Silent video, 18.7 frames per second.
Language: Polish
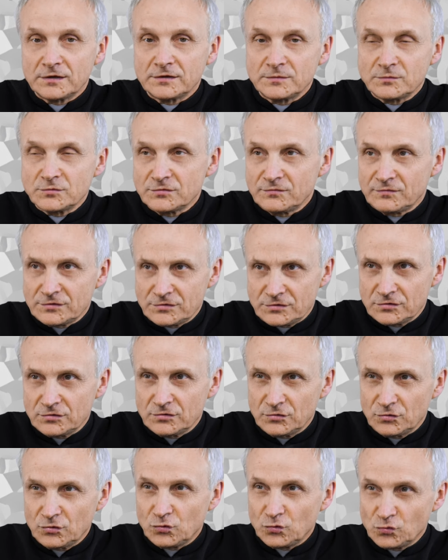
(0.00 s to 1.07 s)
na tym, że właśnie
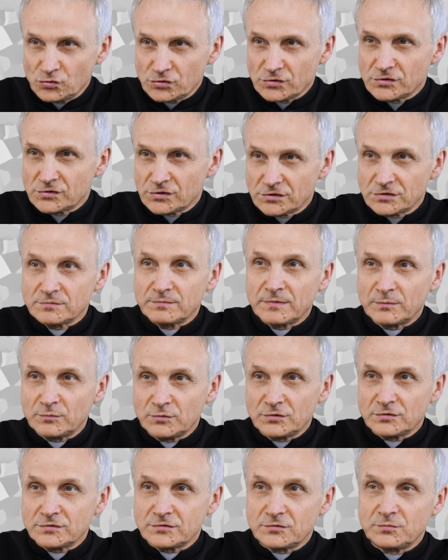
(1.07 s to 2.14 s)
różne rzeczy
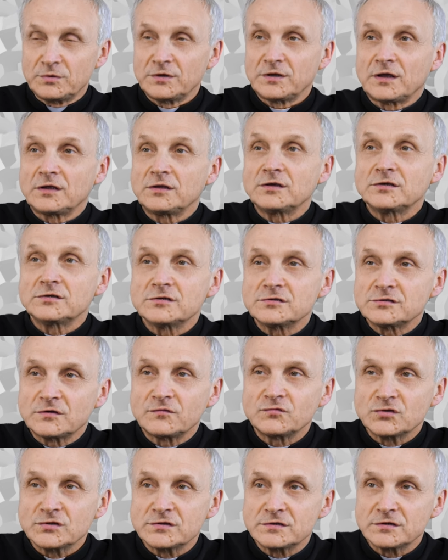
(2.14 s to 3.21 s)
mamy do zrobienia, nie że
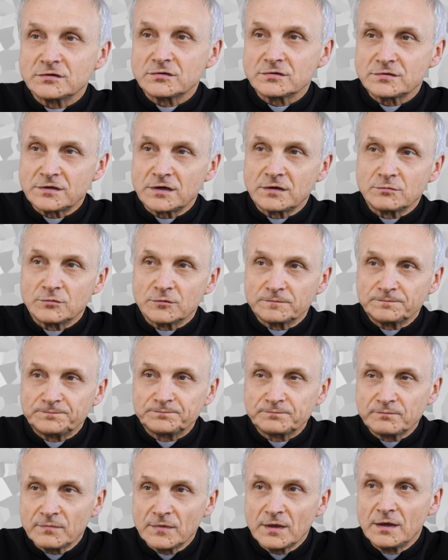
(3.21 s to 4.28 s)
wszyscy to samo,
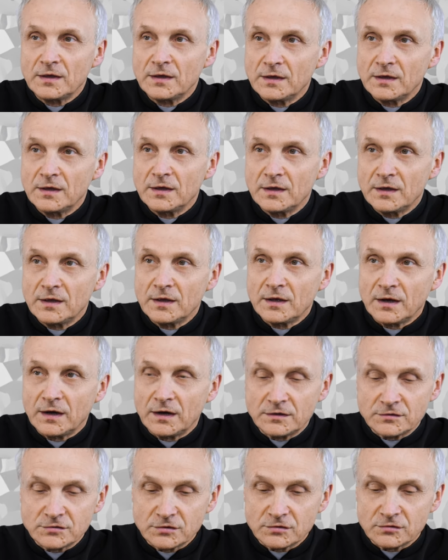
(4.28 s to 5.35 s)

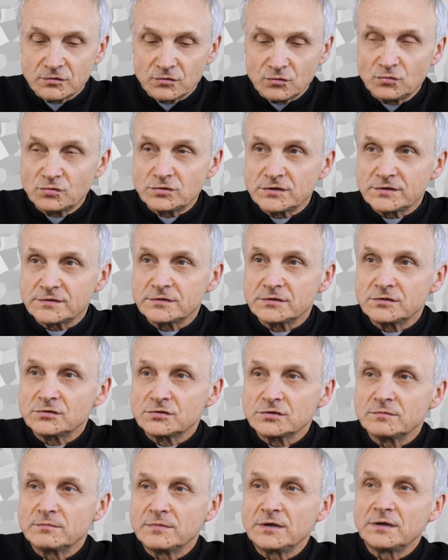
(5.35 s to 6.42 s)
ale że
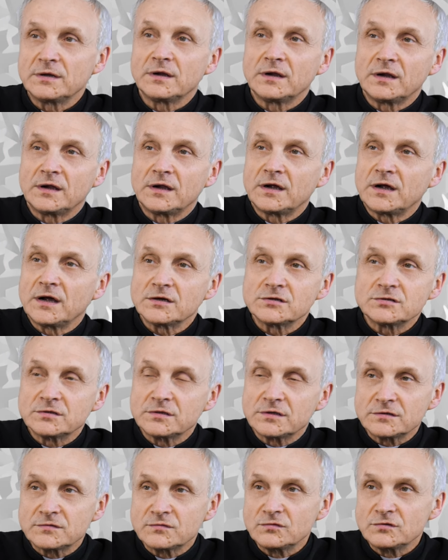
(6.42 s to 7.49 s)
uczestniczymy, każdy
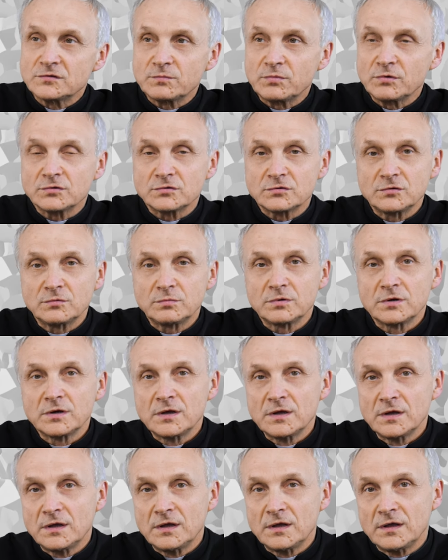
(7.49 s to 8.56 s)
na swój sposób,
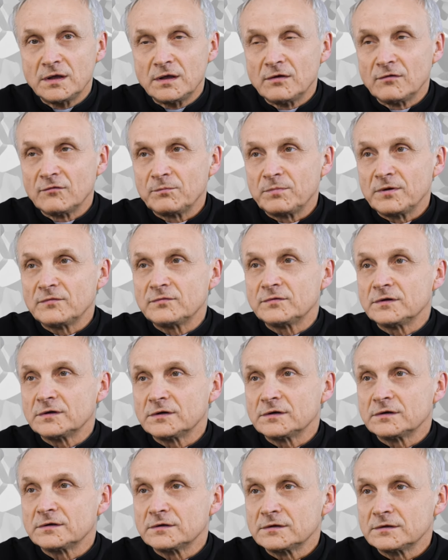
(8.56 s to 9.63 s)
w
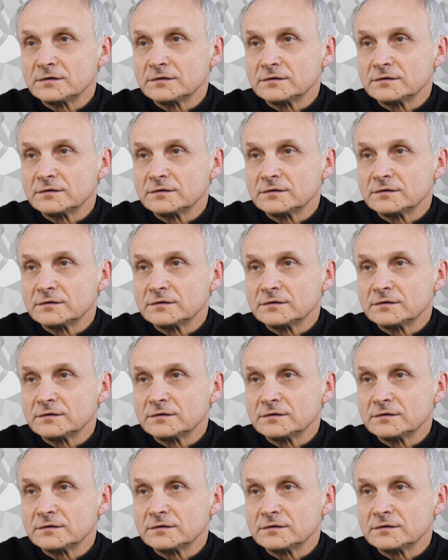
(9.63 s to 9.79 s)
pewnych